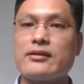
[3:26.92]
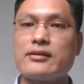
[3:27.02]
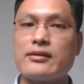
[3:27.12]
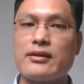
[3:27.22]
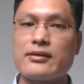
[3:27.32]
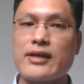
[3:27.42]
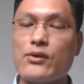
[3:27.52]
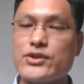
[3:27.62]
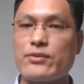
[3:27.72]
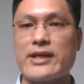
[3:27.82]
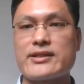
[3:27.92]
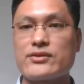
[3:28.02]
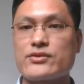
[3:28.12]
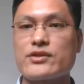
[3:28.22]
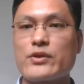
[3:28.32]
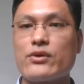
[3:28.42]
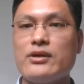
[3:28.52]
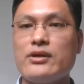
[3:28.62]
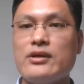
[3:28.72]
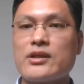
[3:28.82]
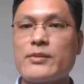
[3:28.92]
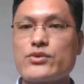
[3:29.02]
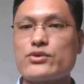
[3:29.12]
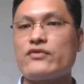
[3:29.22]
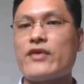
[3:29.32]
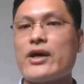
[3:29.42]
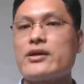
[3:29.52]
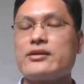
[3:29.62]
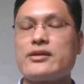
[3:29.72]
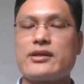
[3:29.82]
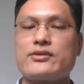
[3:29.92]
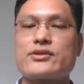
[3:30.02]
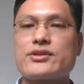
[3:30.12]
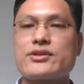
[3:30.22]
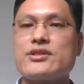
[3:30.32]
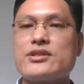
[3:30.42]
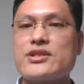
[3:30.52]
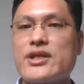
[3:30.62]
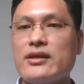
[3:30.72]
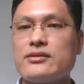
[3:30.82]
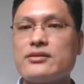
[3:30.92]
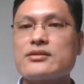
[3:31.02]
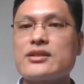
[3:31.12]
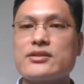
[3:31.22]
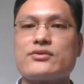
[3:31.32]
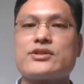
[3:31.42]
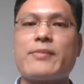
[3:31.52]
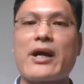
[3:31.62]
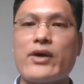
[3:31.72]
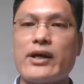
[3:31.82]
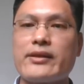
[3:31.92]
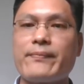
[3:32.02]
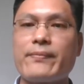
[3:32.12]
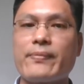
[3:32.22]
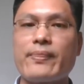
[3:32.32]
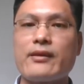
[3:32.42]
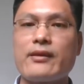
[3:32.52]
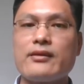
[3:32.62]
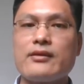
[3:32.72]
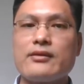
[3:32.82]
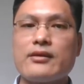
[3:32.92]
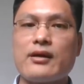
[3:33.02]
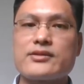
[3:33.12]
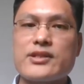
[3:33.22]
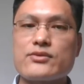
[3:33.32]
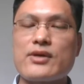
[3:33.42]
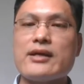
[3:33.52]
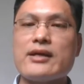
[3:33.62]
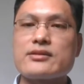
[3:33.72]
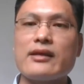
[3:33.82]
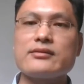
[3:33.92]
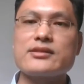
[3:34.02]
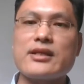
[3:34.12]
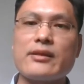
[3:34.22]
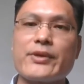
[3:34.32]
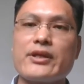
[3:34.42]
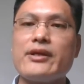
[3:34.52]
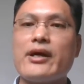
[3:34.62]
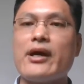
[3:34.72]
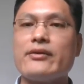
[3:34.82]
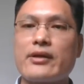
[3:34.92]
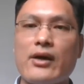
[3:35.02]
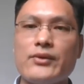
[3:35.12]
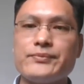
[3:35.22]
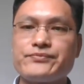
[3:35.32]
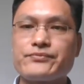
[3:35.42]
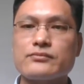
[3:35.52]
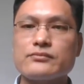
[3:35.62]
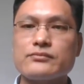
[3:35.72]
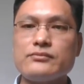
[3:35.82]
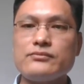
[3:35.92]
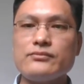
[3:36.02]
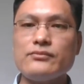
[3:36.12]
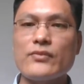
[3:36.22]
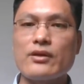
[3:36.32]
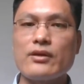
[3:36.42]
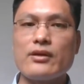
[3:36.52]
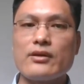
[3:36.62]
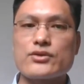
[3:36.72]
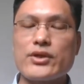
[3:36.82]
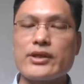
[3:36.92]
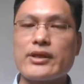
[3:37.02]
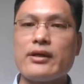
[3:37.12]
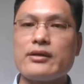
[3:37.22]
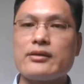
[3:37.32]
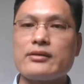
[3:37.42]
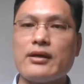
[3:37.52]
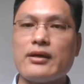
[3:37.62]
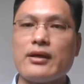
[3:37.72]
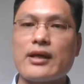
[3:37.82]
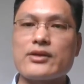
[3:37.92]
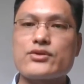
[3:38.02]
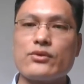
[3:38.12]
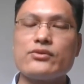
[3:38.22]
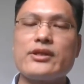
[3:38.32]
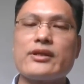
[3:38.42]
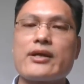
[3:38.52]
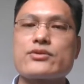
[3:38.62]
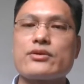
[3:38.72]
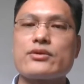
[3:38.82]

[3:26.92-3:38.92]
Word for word: 自由意志啊，只不过是小孩子一样的无知和任性。在这次闭门会议上呢，我就把这个问题提出来了，听听各路大神的高见。我们就从凯文·凯利的看法说起。